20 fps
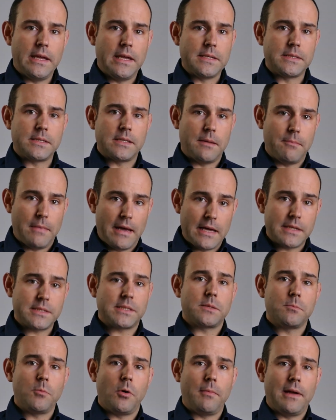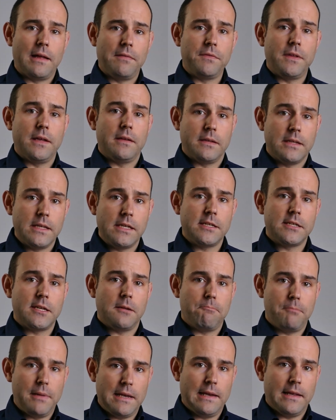ist im ersten Moment
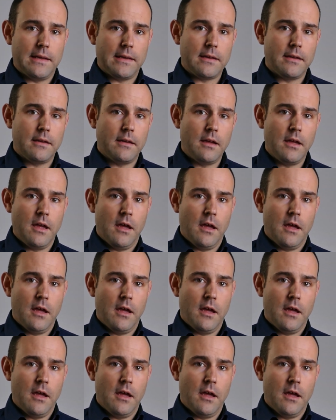nicht billig.